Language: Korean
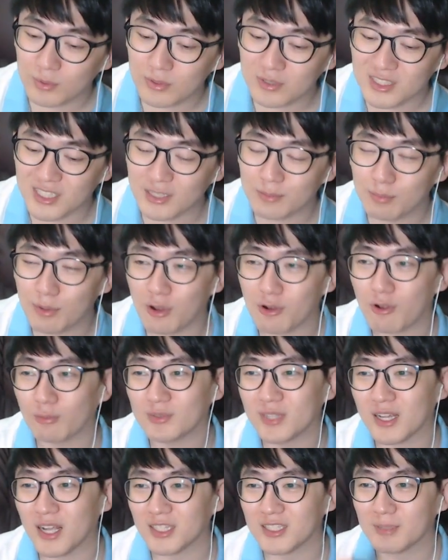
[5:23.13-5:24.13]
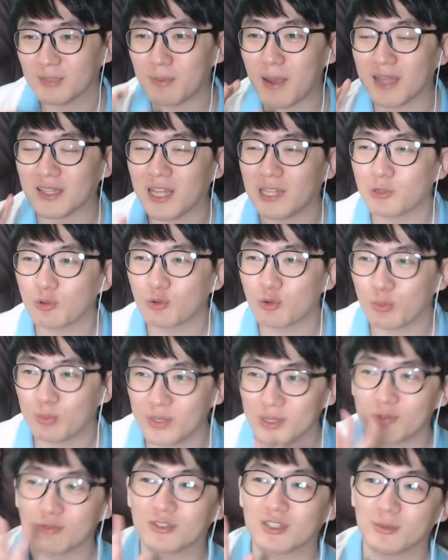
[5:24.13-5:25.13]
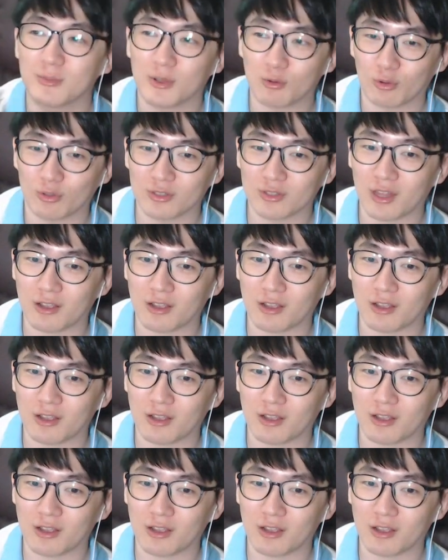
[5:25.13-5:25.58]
징병검사까지 받아놓고 미국 시민권을